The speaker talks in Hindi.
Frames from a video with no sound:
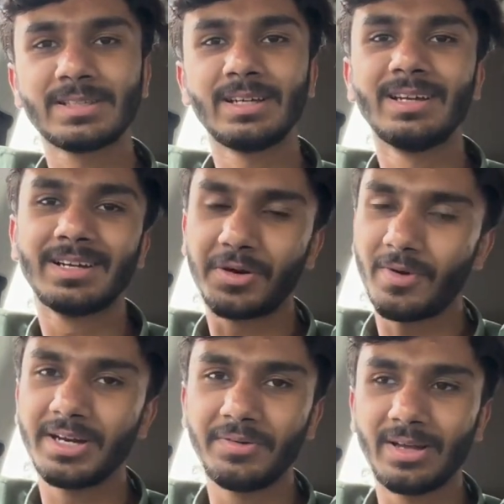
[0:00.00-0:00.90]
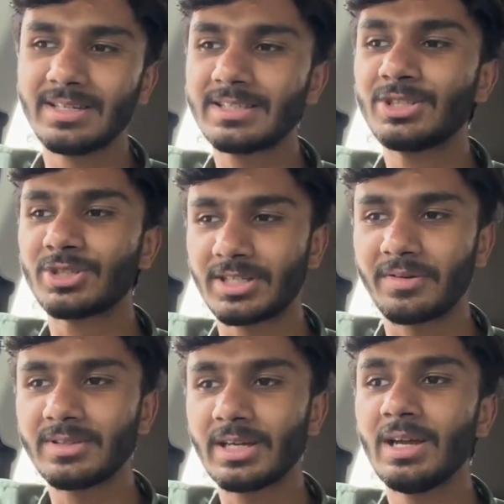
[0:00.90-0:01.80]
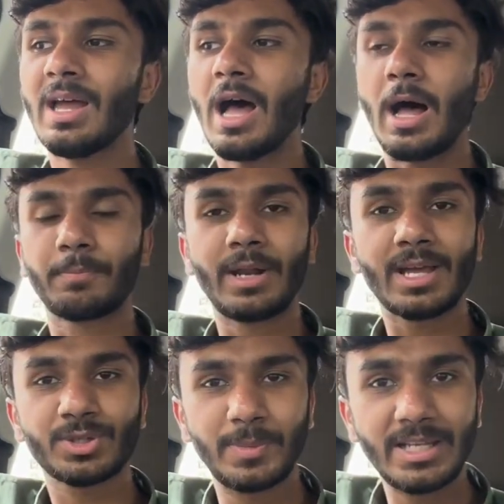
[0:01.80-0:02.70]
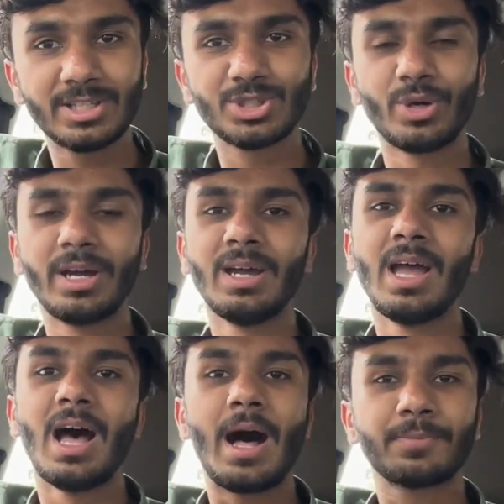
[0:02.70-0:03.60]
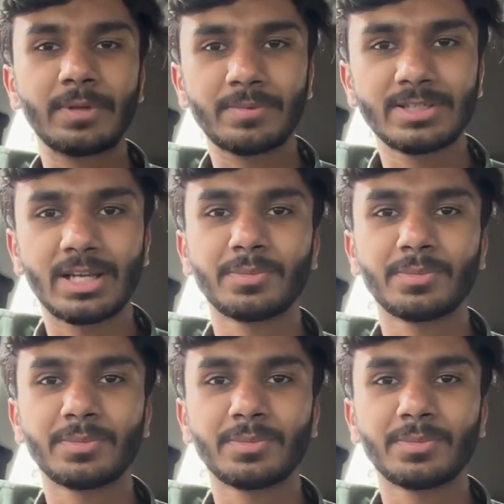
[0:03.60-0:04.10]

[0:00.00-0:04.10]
से करवाने वाले इसकी जो सर्विस है अपना एक्सपीरियंस जो है आप सबके साथ